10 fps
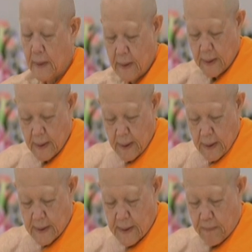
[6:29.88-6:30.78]

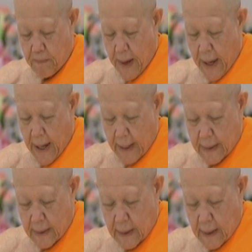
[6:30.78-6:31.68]

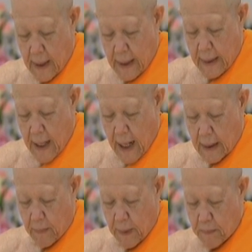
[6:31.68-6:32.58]
18. กัลยา
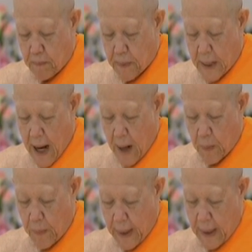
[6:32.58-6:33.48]
ณมิตรประ
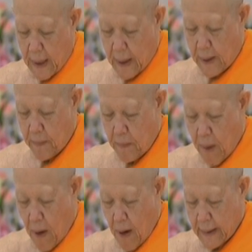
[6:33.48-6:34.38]
วี
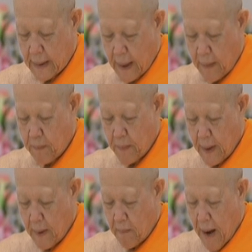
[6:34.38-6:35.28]
พรทิพย์
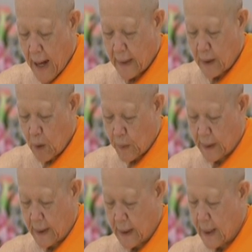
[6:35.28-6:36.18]
พันน
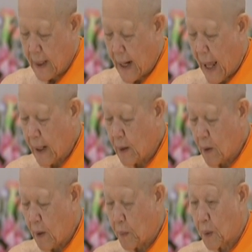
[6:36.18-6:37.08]
นและค
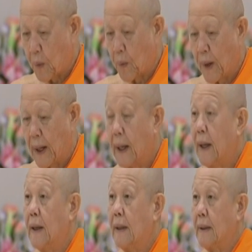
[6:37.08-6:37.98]
รอบครัว
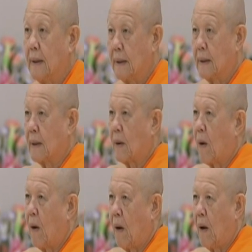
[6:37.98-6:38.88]
หนึ่ง
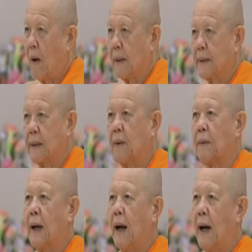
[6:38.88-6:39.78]
กองเจ้า
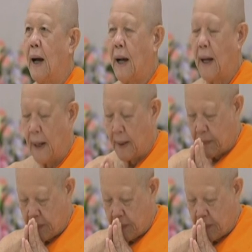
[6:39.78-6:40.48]
คา 19.